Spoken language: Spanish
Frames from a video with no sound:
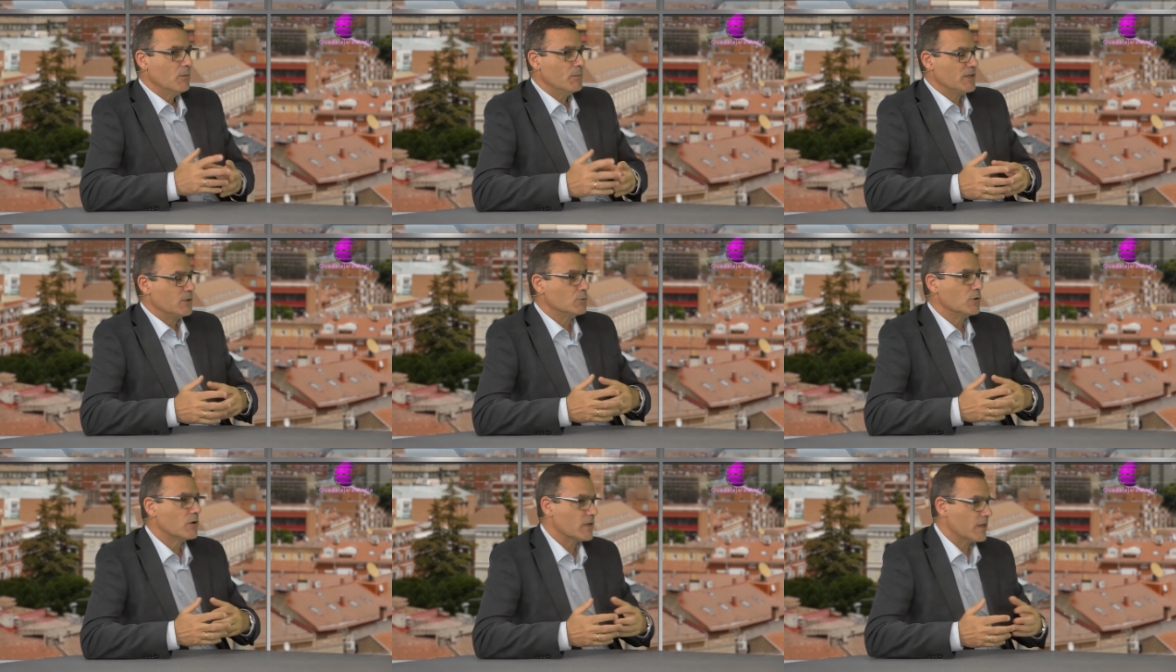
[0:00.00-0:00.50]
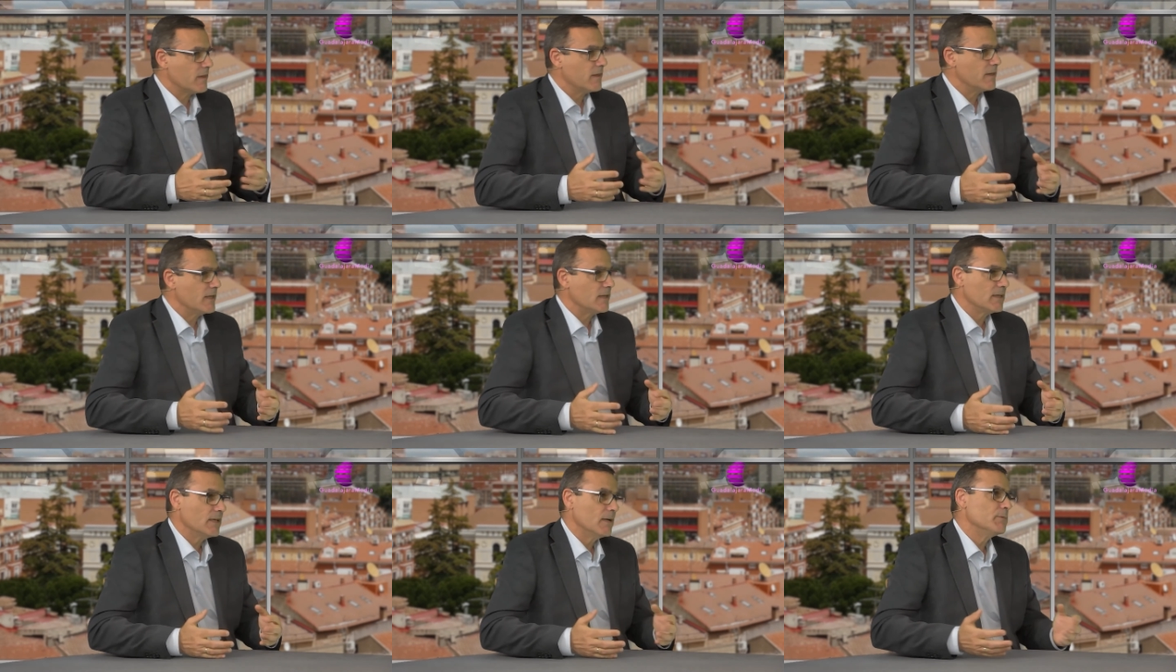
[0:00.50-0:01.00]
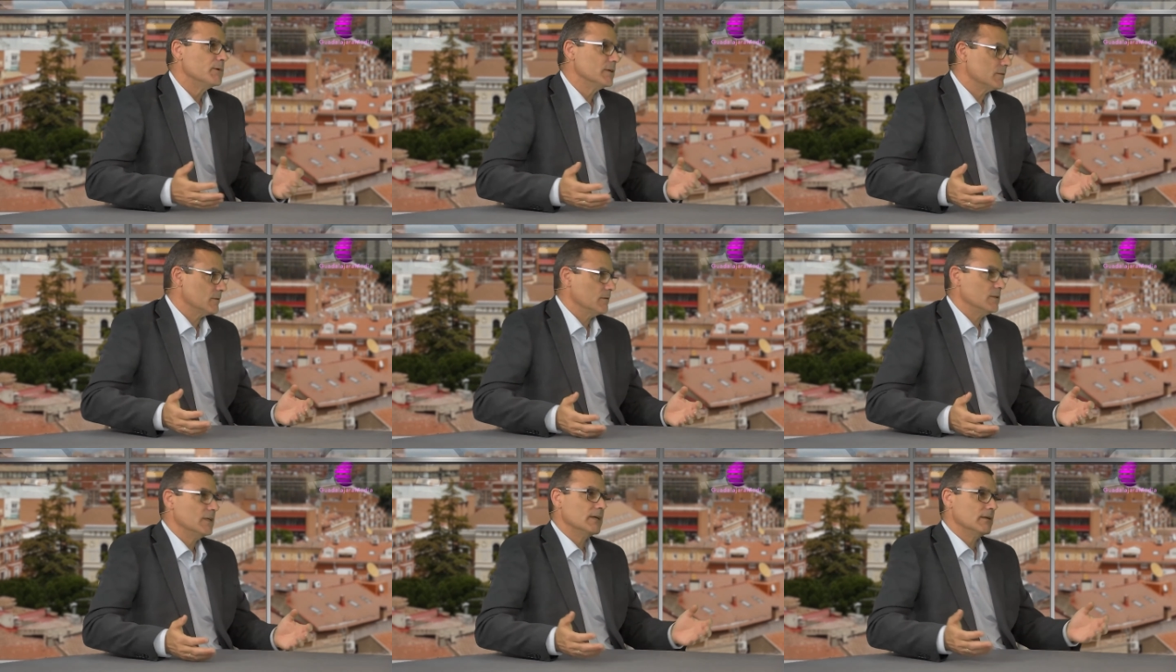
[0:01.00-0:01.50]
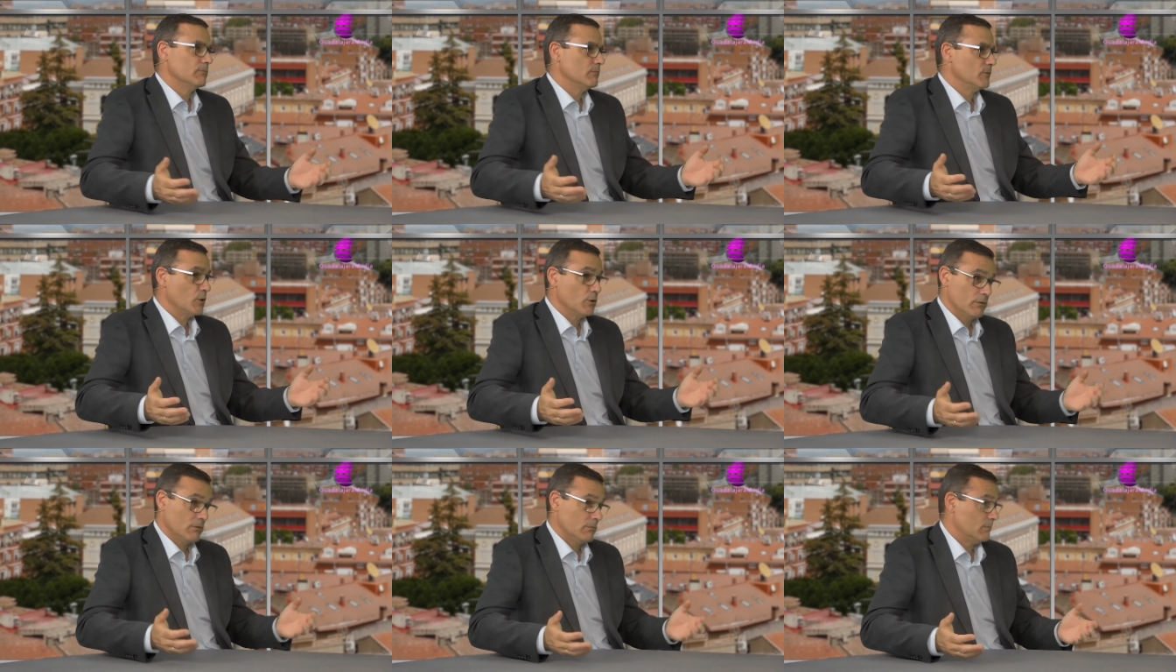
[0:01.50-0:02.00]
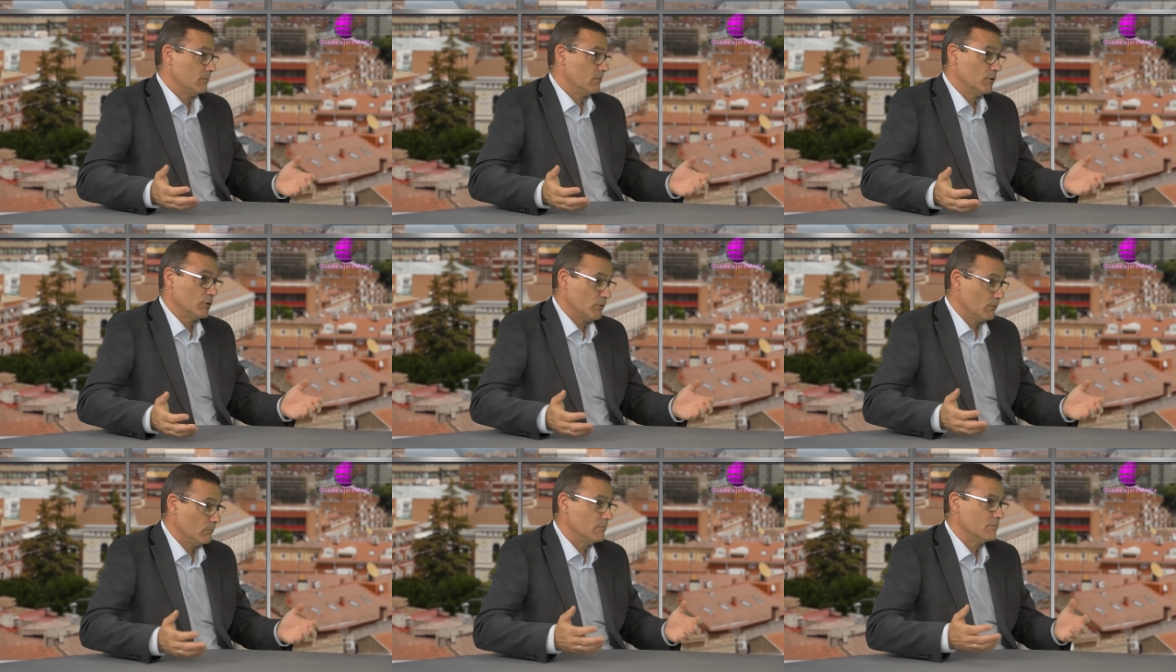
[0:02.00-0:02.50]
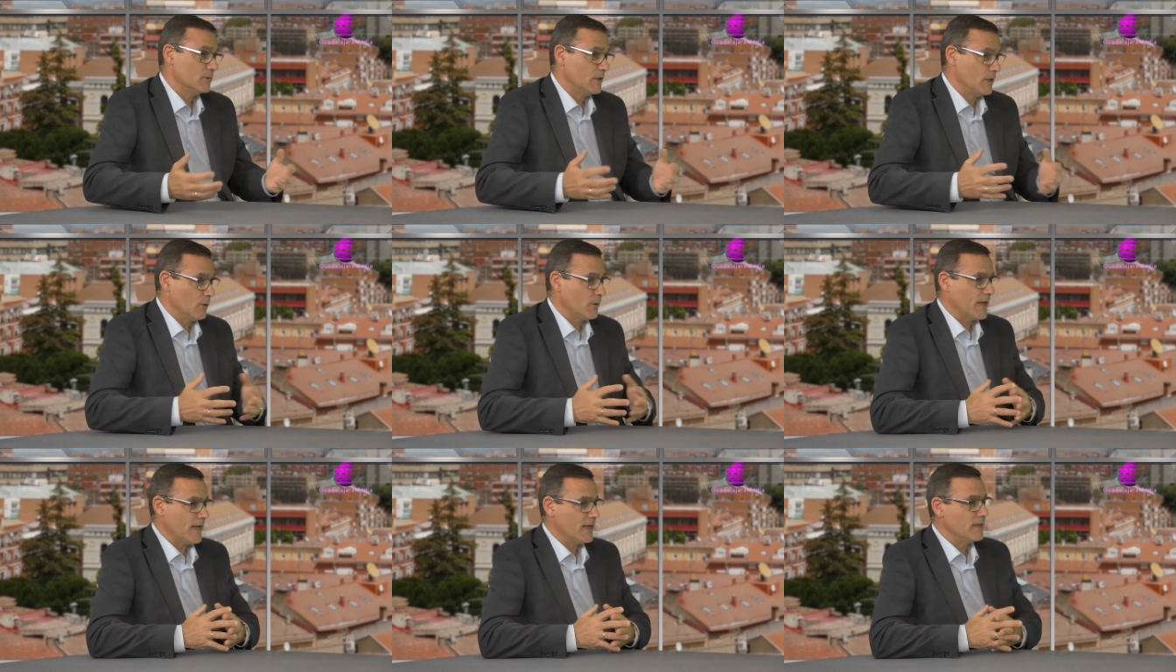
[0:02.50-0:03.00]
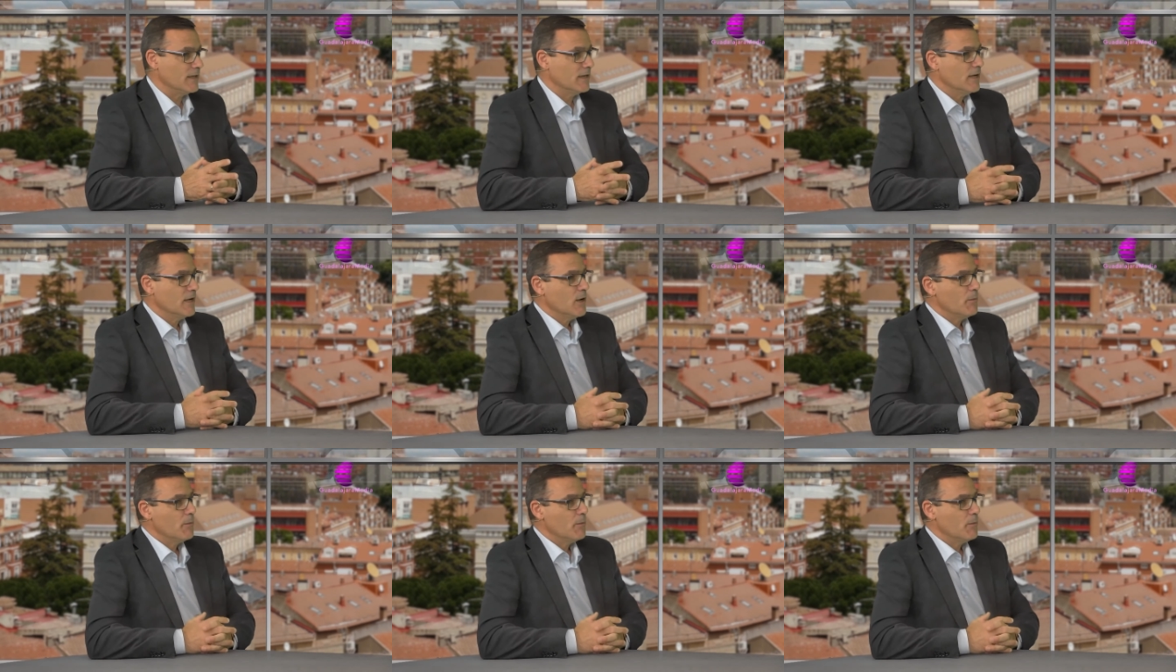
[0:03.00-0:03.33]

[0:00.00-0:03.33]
Si uno reincidente, pues oye, no, lo que hay.